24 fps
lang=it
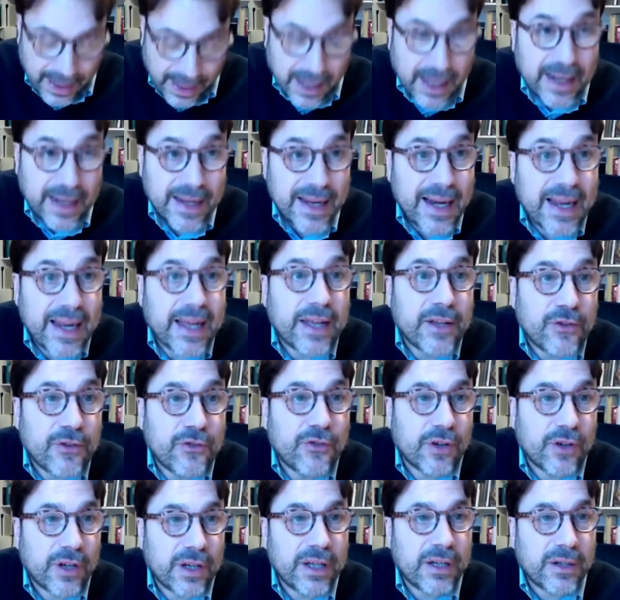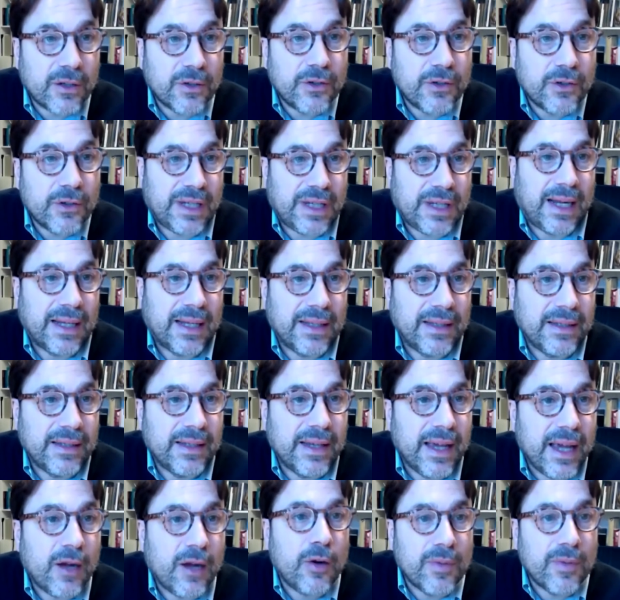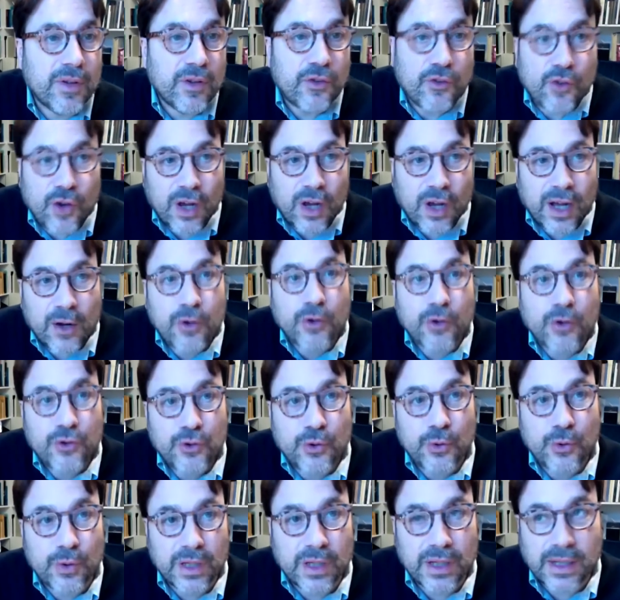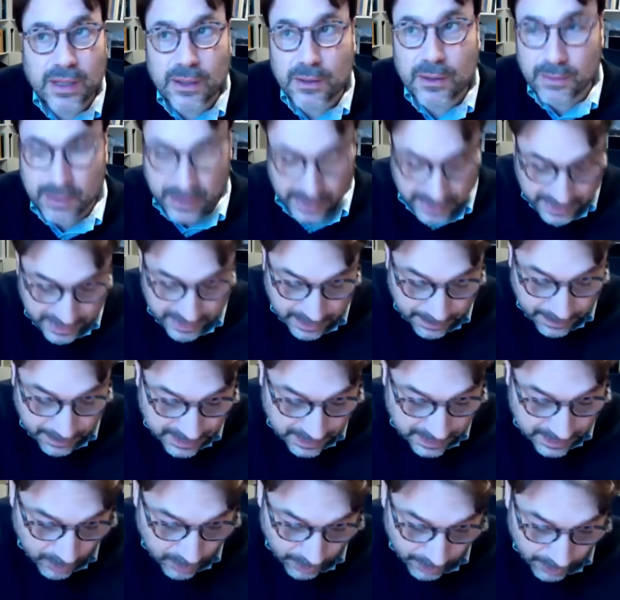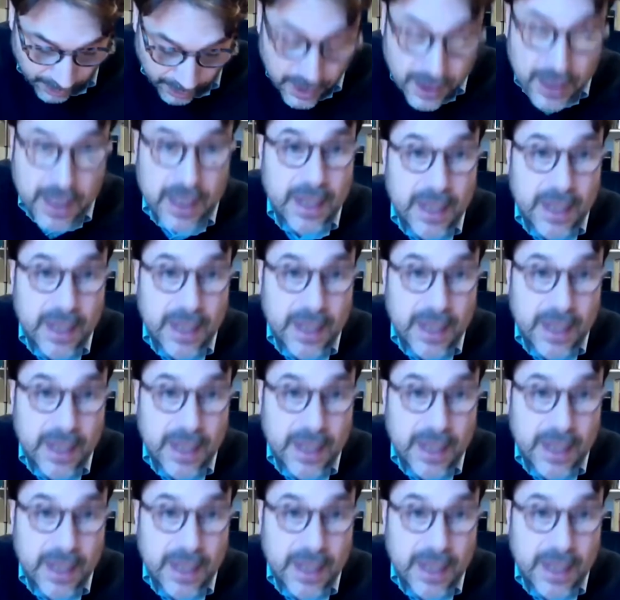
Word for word: che ne legge i connotati e comincia a costruire un'idea di patrimonio.